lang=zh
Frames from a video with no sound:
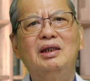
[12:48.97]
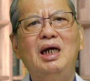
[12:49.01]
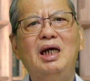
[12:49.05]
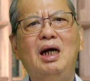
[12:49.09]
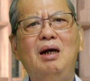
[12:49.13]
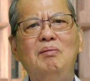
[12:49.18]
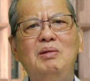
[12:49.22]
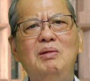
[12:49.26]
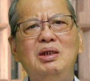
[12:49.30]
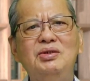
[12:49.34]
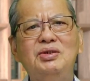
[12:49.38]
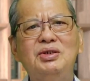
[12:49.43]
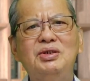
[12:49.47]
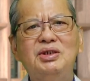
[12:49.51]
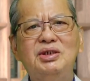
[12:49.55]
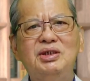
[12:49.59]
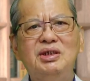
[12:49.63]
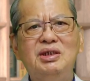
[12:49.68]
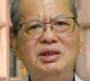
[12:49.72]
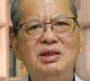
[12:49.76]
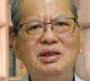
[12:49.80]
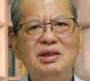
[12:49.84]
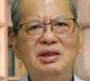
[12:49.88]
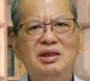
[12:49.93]
他们
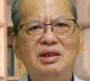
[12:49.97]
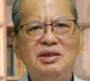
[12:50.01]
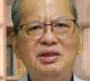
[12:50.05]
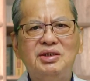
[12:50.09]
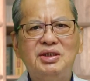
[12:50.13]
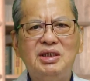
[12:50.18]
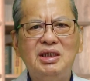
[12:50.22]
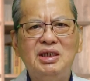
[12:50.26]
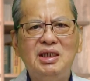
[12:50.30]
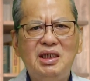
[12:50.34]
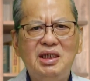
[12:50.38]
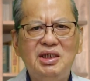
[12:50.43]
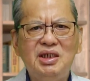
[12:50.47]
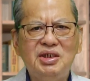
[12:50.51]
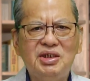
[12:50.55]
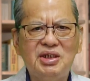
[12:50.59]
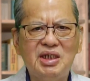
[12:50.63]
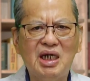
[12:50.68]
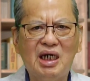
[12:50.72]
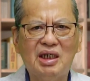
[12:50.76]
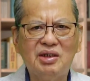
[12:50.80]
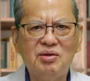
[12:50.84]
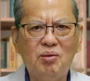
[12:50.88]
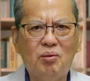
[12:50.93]
只心里
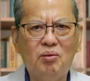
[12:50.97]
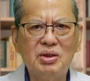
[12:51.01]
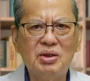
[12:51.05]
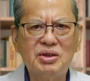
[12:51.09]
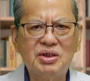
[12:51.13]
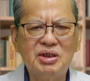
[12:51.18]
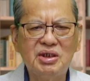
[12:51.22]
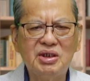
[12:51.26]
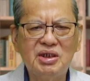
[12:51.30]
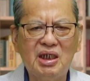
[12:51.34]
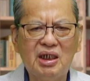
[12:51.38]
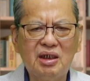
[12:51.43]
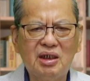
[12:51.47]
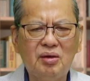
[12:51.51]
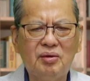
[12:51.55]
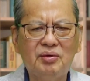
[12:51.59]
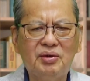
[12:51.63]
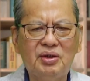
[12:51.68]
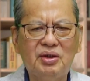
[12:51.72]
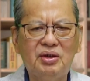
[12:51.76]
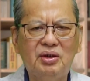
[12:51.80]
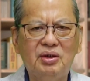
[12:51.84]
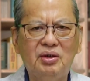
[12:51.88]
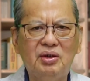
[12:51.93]
想，我只能
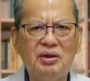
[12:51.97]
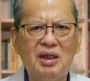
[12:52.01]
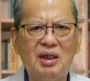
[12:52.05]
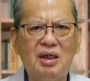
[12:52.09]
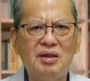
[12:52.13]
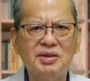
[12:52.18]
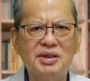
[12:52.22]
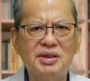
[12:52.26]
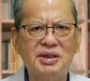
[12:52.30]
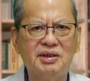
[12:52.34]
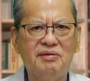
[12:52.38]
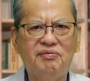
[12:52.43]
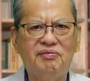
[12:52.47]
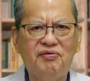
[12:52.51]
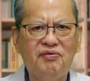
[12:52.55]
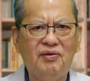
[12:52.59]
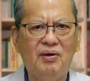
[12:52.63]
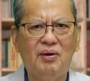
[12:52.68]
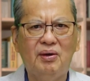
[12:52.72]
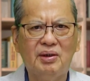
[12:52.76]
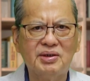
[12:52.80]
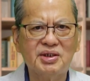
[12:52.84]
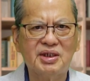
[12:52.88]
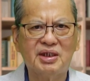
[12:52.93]
够得到十
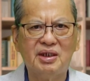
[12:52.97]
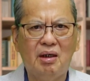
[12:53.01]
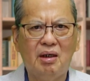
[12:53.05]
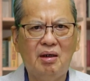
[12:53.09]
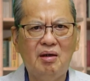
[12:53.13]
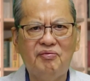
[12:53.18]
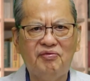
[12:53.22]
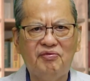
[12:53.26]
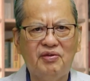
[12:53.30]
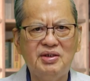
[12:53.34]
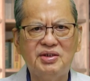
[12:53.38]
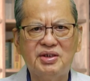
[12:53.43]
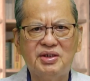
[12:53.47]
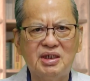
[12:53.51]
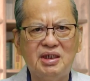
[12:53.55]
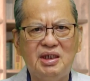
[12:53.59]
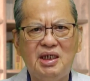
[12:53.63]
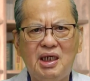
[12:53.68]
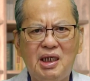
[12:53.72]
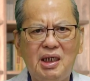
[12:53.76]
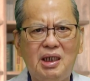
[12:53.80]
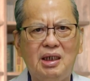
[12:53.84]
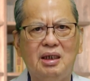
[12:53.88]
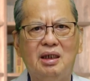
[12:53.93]
分十二分
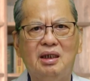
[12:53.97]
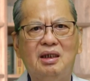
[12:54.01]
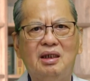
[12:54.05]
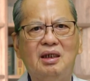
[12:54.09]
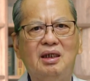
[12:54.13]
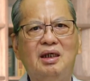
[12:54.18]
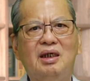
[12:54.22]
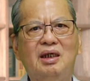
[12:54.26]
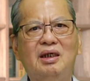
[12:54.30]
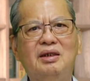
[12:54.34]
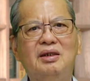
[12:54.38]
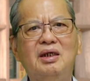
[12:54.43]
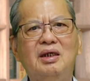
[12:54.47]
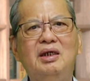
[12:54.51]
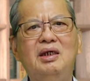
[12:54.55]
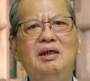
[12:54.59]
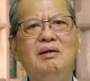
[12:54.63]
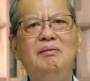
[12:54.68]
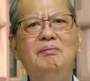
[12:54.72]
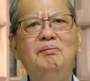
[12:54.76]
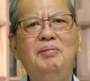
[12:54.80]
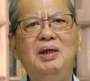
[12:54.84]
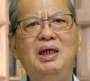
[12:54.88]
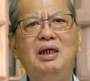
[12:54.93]
之一的
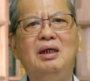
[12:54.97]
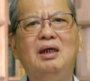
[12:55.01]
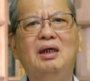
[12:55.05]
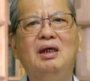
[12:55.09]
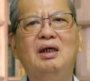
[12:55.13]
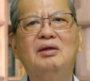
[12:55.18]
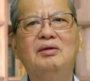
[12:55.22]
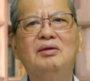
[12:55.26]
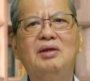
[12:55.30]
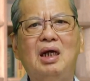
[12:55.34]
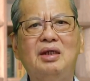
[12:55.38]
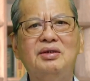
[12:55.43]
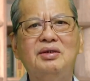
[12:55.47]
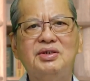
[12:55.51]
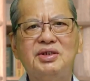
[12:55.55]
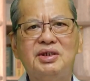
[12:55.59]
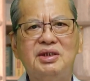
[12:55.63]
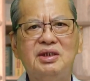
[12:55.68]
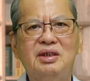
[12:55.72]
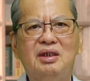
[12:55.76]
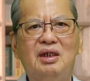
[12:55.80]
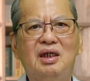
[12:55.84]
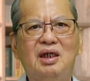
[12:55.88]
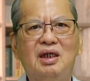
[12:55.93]
银币，但
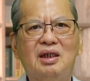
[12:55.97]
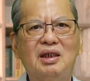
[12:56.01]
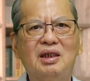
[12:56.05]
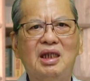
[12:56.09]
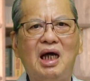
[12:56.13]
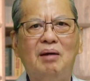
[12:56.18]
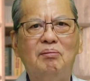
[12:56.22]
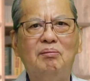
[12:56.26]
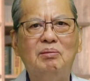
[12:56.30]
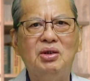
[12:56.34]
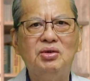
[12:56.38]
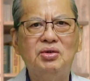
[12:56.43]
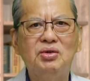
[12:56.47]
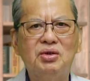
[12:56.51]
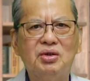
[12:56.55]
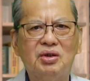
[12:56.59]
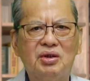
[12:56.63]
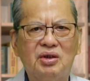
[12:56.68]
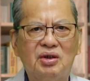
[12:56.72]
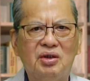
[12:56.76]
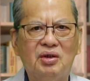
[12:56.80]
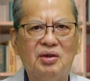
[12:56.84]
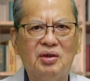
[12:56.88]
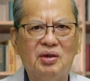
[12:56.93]
是他们
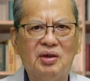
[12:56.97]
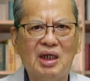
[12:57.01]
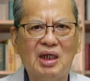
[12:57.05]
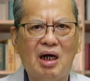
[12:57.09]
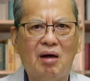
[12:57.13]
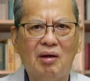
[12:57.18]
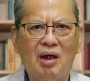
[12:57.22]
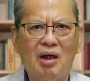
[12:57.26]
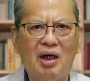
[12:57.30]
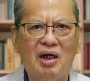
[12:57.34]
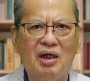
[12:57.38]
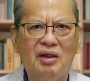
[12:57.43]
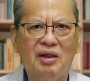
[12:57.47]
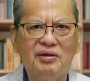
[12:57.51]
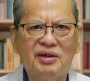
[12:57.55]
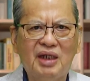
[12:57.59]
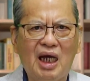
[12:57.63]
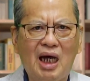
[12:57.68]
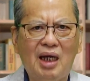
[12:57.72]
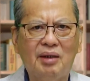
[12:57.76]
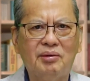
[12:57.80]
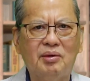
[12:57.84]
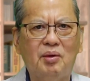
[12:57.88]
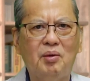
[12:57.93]
却得到了很
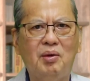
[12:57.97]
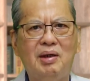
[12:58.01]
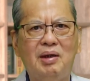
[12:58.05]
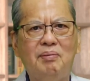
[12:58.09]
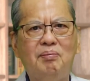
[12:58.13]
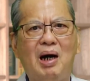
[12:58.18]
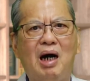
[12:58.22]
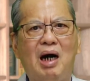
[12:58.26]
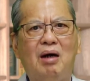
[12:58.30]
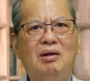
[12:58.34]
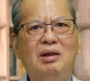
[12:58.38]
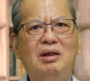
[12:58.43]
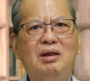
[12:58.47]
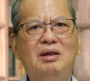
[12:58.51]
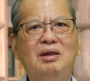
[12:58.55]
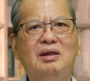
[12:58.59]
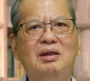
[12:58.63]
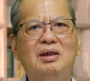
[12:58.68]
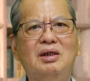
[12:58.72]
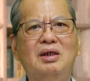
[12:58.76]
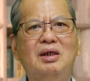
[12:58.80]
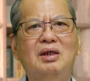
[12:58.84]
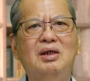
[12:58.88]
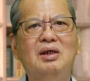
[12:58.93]
大的回报。
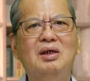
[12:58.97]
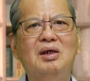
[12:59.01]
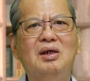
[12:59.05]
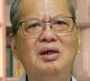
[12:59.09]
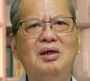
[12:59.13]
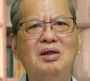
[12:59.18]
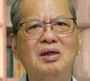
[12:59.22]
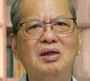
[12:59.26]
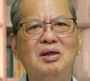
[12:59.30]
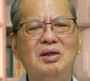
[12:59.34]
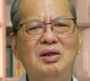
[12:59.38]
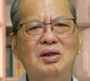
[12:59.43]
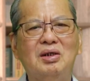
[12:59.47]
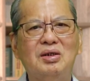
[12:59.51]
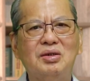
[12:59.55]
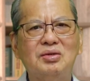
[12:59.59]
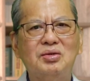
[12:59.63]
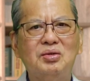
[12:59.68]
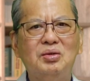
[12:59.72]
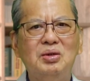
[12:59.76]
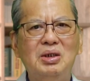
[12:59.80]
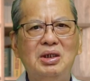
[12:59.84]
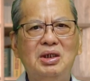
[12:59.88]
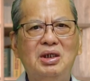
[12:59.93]

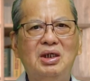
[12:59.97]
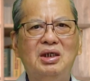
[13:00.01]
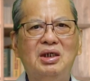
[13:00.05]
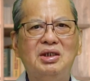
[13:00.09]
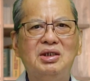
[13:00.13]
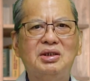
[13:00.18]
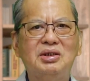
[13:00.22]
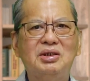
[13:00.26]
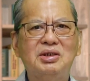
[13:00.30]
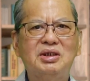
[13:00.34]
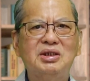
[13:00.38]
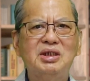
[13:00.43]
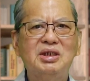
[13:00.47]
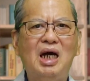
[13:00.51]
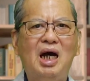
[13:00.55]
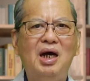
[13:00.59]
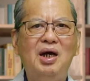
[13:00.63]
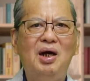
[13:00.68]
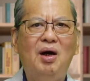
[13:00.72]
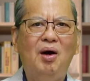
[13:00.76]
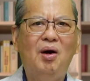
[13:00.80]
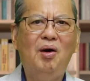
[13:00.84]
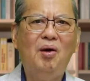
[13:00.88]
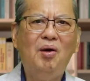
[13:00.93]
所以，
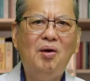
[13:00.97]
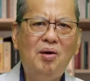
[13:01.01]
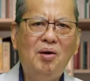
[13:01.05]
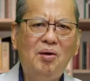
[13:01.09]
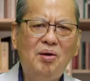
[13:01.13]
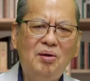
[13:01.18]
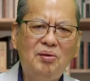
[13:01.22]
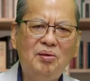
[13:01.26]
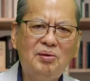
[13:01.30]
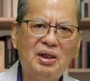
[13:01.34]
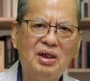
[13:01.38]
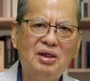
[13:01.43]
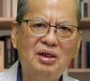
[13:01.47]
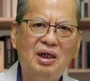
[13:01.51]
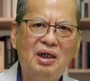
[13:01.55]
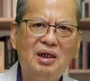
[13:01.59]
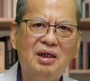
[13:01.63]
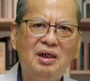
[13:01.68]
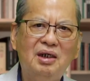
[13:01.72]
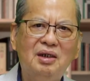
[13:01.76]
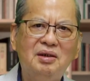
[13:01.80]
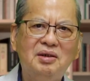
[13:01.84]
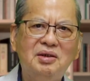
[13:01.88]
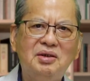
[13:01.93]
在后的
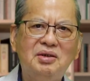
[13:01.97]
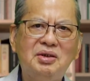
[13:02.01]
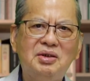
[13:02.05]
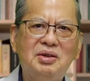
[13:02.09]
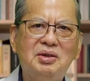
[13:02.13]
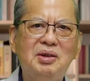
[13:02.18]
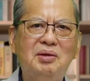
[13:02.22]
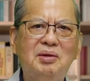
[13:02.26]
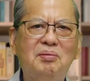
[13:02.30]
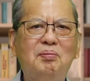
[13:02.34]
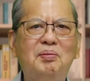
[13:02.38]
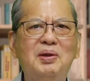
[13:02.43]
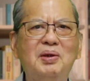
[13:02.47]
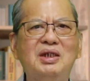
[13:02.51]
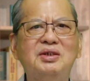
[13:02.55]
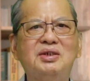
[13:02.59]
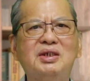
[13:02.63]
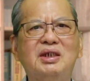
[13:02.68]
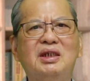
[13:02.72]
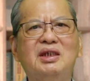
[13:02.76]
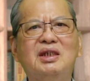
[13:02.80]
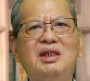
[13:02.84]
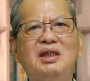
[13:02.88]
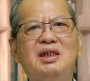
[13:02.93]
就
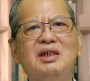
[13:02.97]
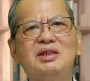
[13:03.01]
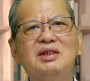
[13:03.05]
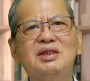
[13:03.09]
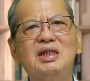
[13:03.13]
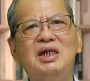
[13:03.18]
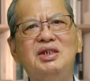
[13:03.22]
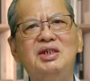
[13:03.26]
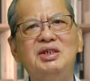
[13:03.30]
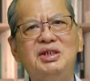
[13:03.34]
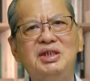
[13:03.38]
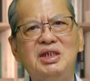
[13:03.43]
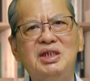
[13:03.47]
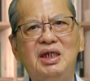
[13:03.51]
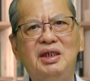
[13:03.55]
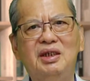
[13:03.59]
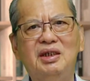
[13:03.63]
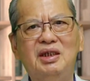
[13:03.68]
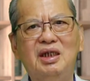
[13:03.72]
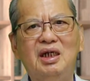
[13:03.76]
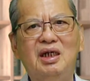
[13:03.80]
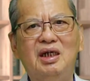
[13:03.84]
变成在前